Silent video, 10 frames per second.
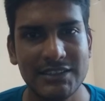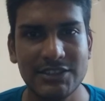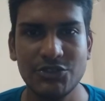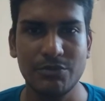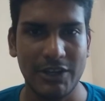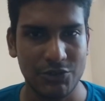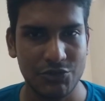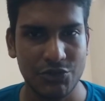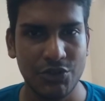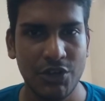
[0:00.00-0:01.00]
হাজার জন
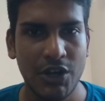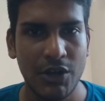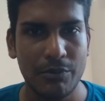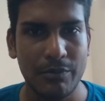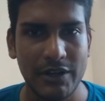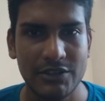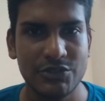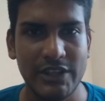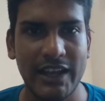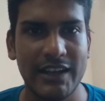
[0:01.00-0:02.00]
মানুষও বা
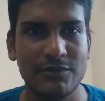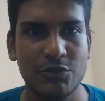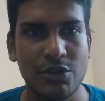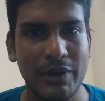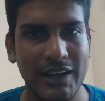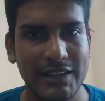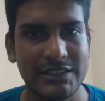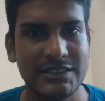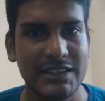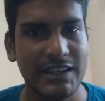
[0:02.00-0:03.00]
যদি এক পুরো
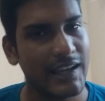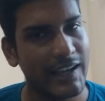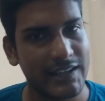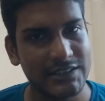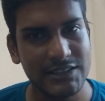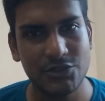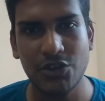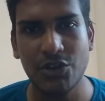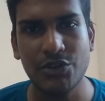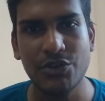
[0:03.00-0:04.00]
বাংলাদেশ থেকে এক হাজার তো
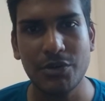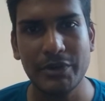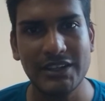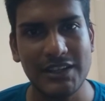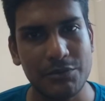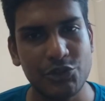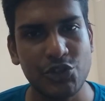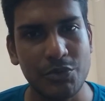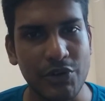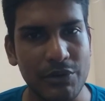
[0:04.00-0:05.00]
কখনো হবে না তারপর
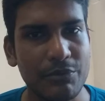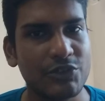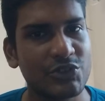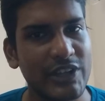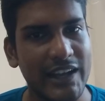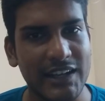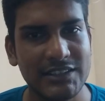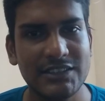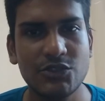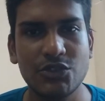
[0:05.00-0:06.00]
সর্বনিম্ন যদি এক
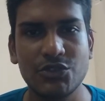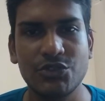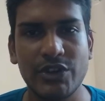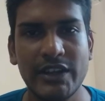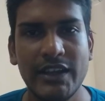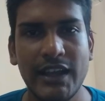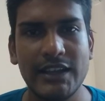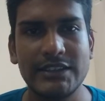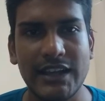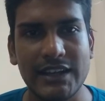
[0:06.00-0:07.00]
হাজার জন ধরি
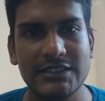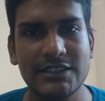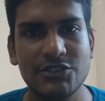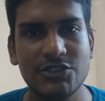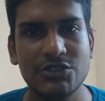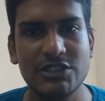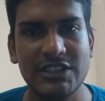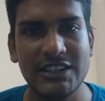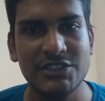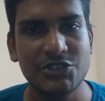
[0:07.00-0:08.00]
যে এক হাজার জন যদি
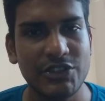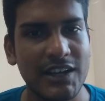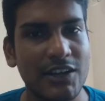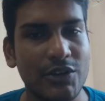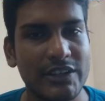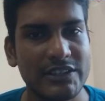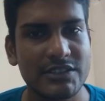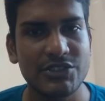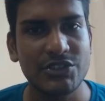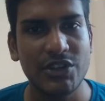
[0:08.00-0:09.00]
সাড়ে তিনশো টাকা করে
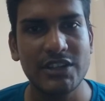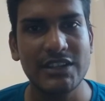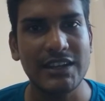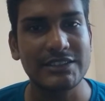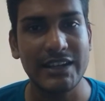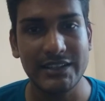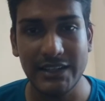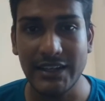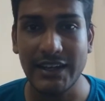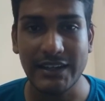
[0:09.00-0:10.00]
রেজিস্ট্রেশন করে তাহলে সাড়ে
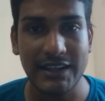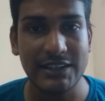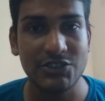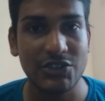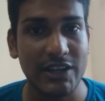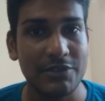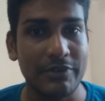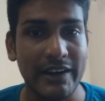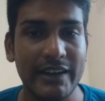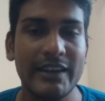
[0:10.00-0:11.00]
তিন লাখ টাকা সরকারি
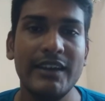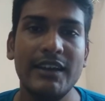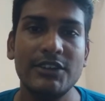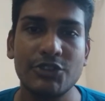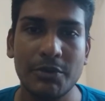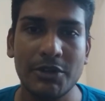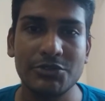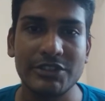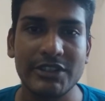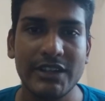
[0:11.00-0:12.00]
ফান্ডে জমা
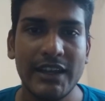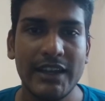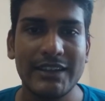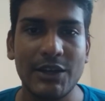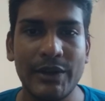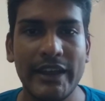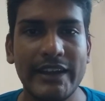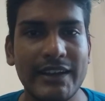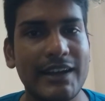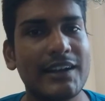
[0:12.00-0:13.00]
হচ্ছে তাহলে
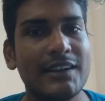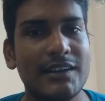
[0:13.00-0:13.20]
এই টাকা